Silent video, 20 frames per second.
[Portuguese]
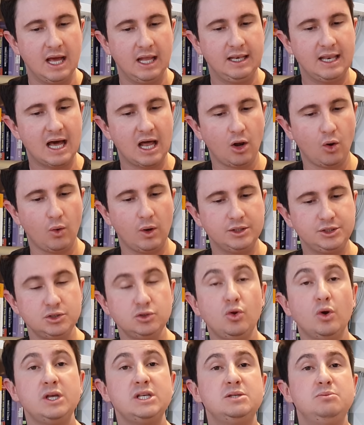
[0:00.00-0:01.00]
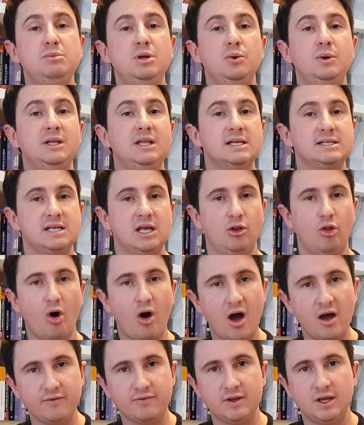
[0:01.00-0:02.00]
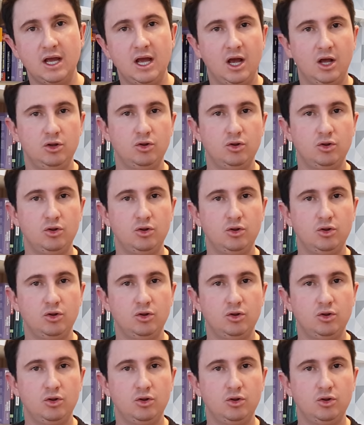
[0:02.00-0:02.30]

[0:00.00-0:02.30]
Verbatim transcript: na LOA de 2019,